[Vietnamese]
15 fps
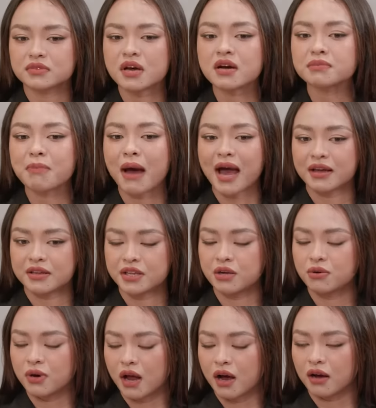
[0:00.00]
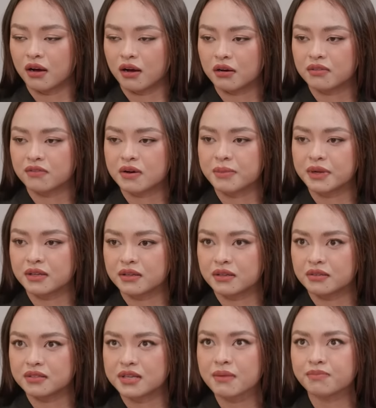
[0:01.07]
thất bại nhiều lần và
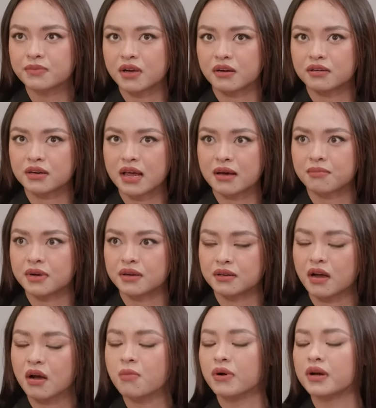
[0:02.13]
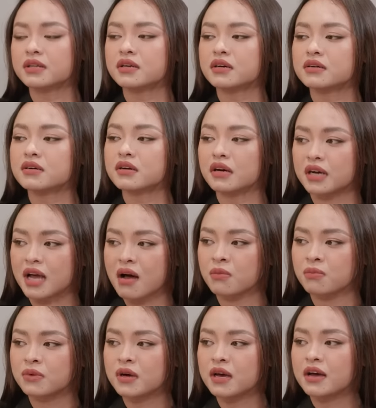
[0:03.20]
mình chấp nhận là mình có một cái chân rất là
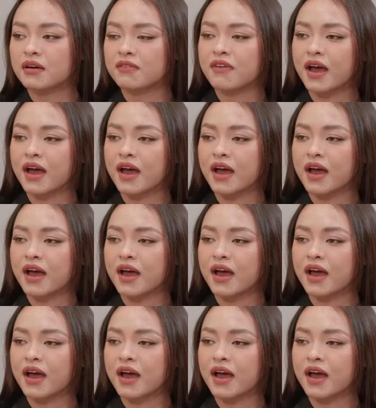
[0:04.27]
cong ừ.